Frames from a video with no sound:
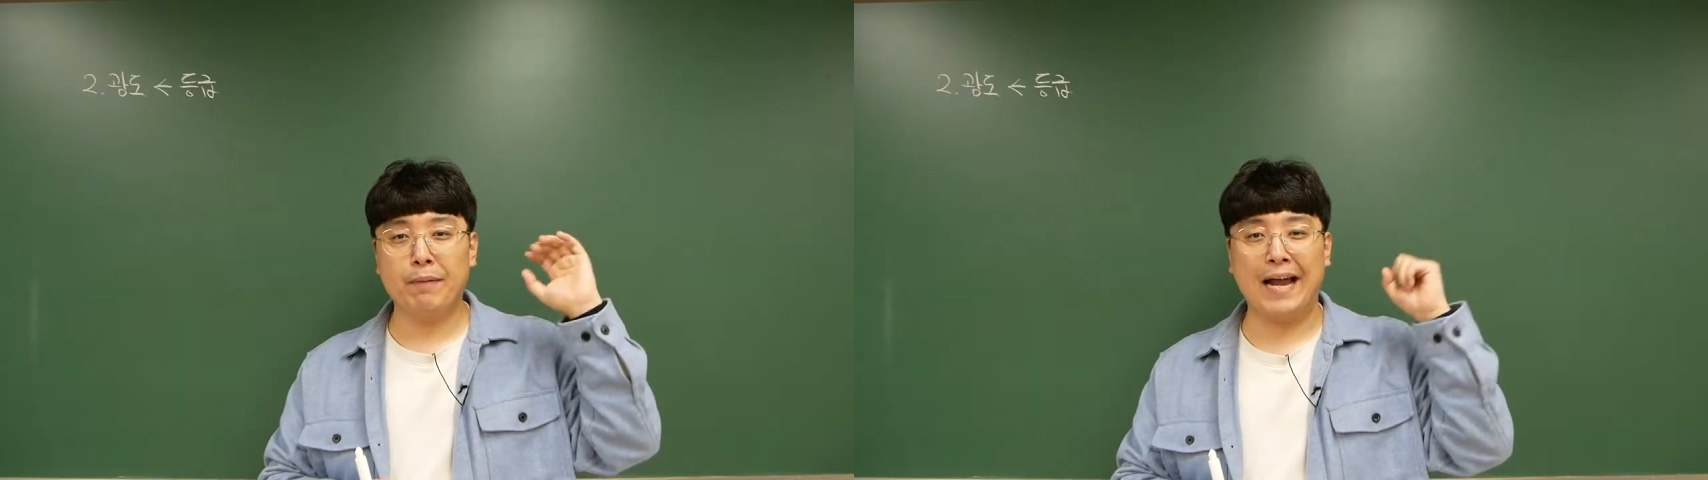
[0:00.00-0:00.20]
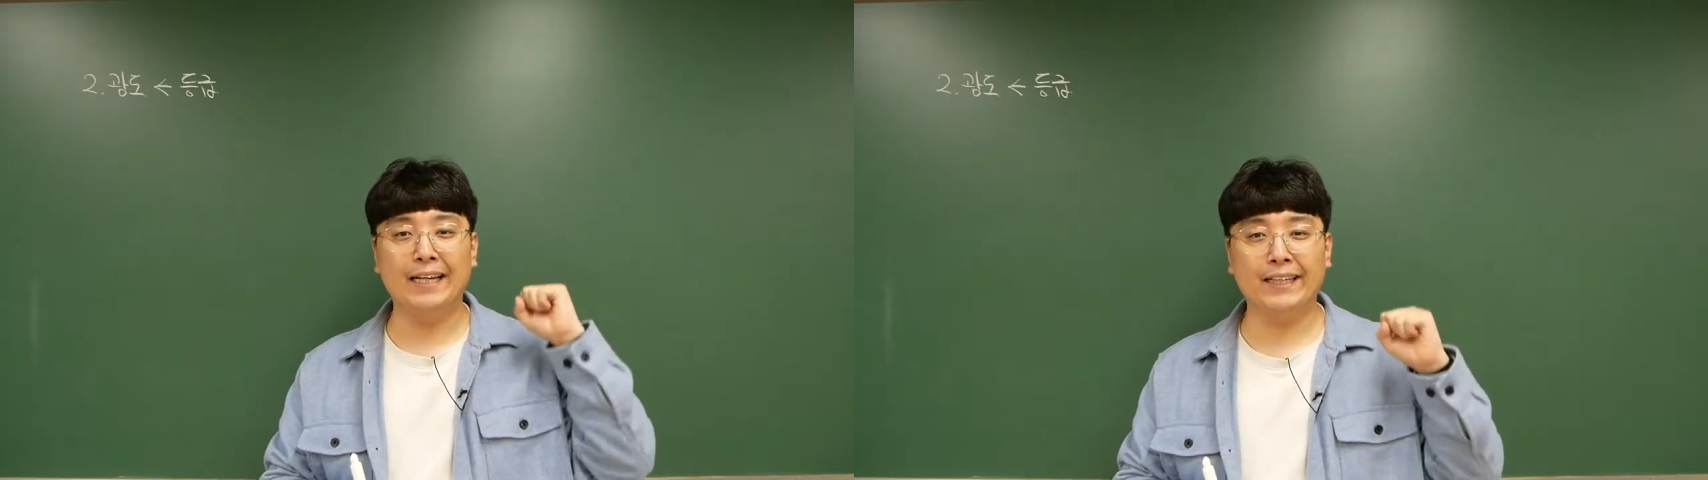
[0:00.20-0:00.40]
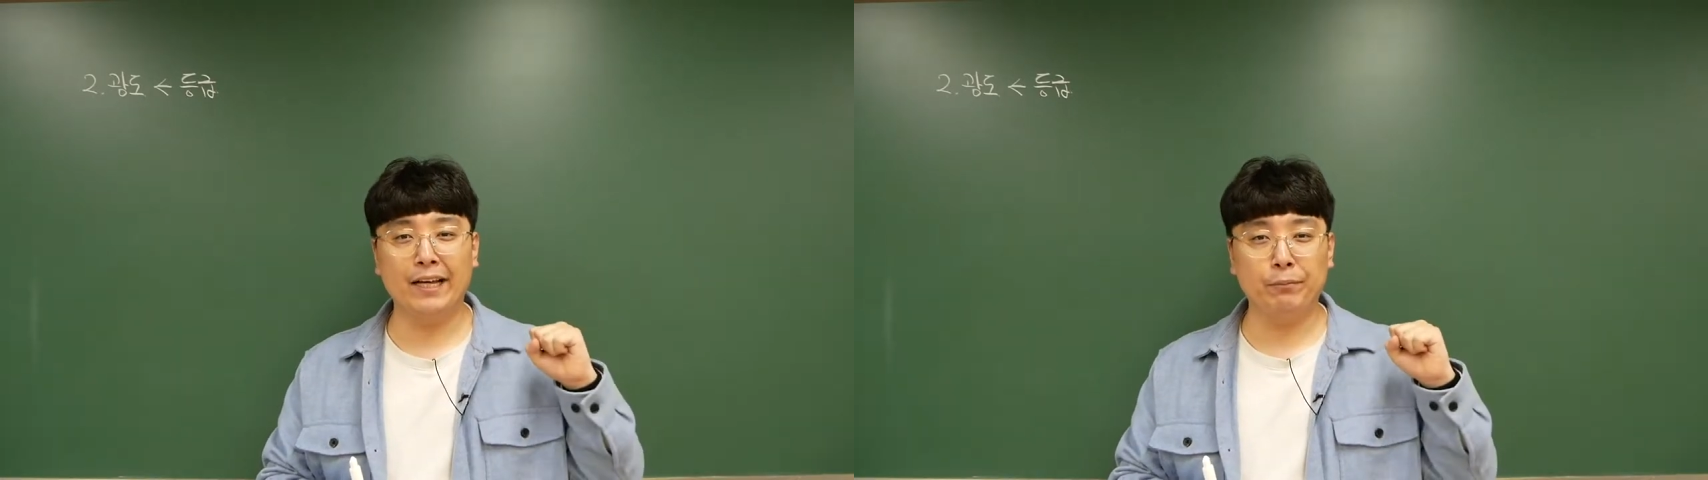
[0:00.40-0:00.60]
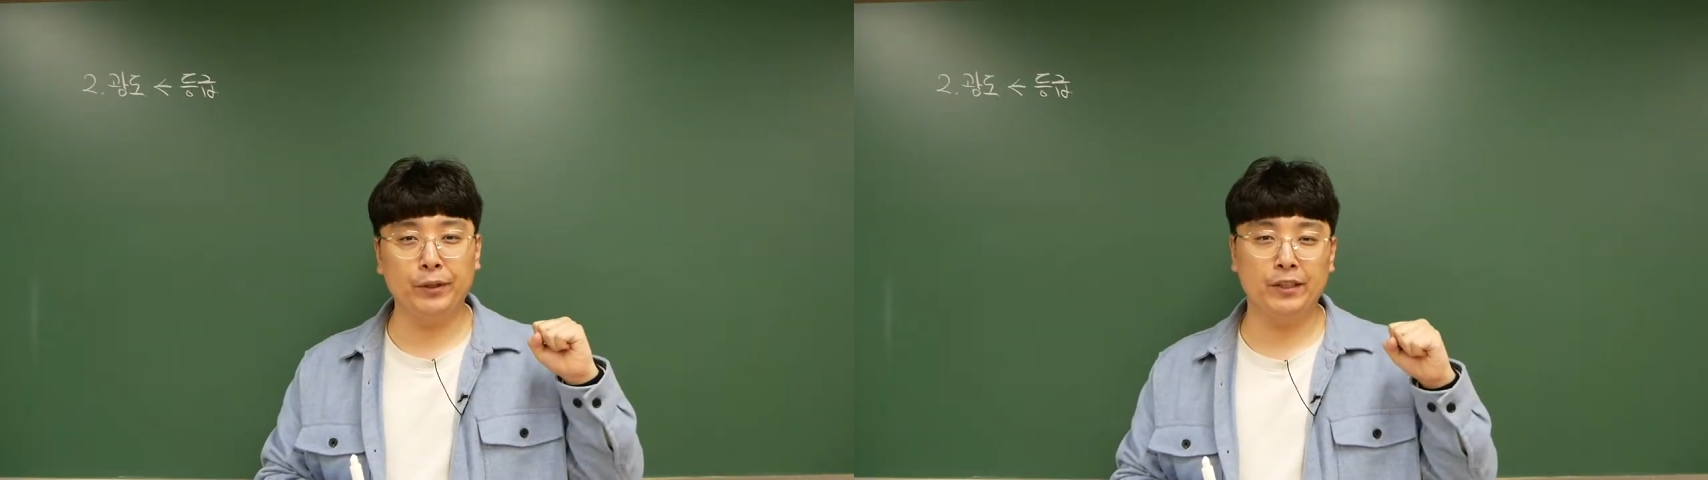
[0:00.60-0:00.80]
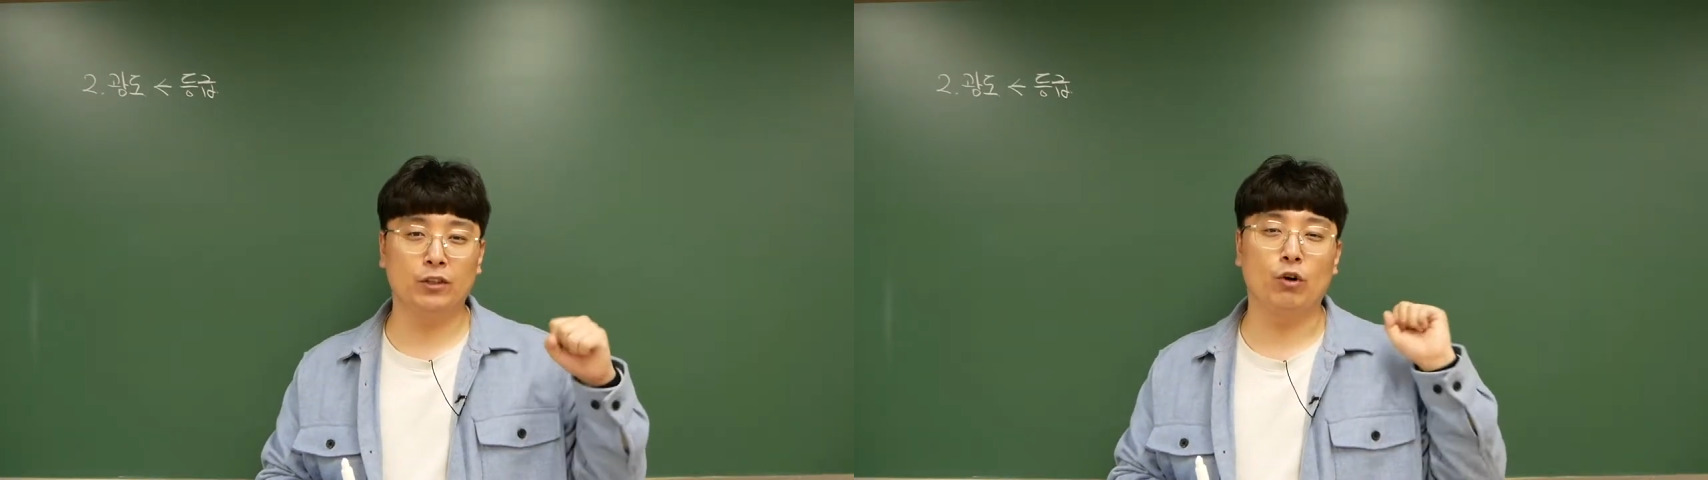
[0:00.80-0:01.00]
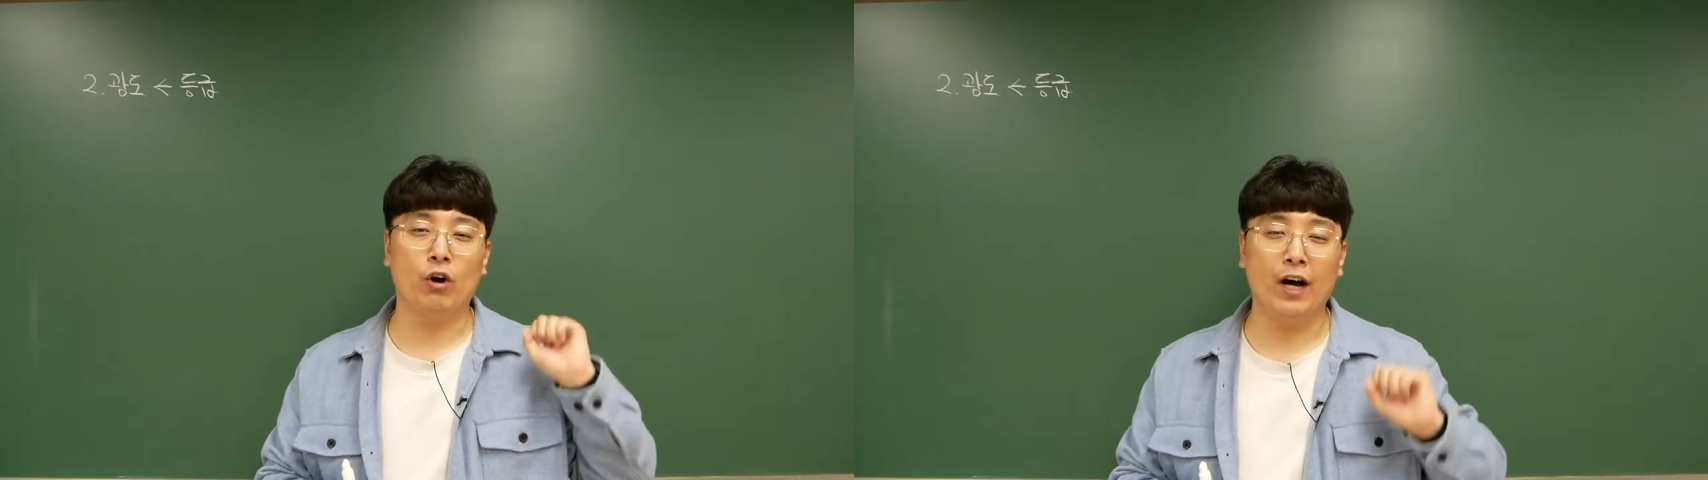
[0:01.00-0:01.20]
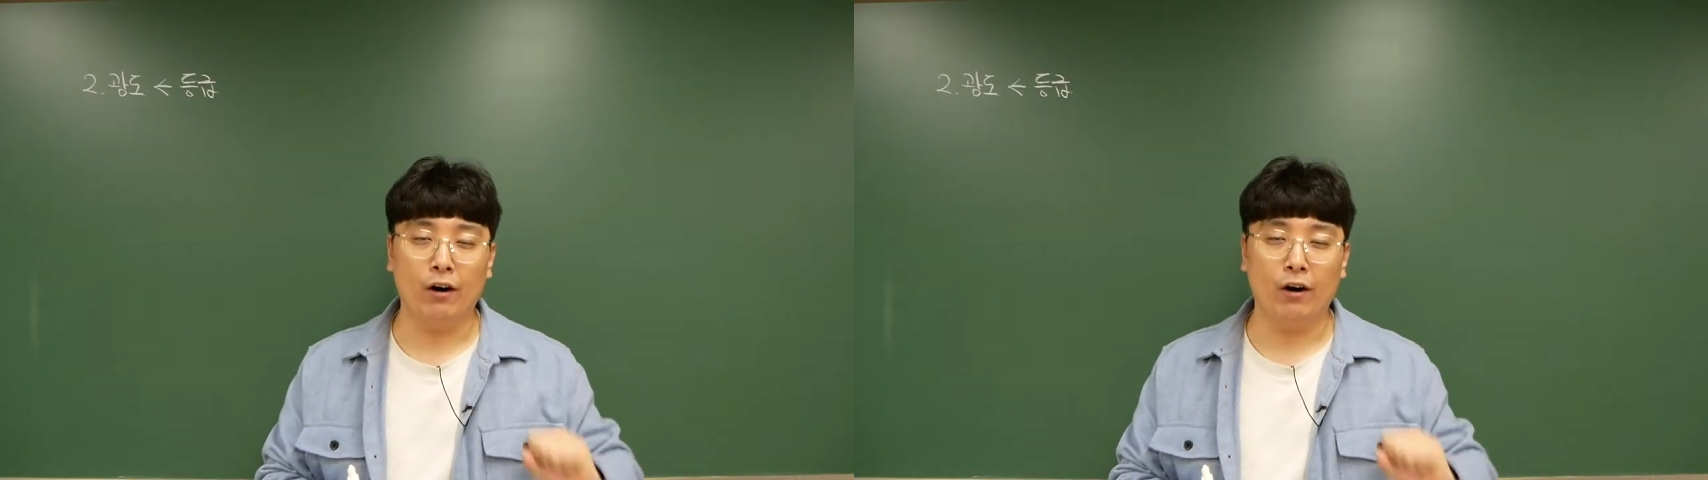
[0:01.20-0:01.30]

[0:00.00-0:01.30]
밝게 보이는 것과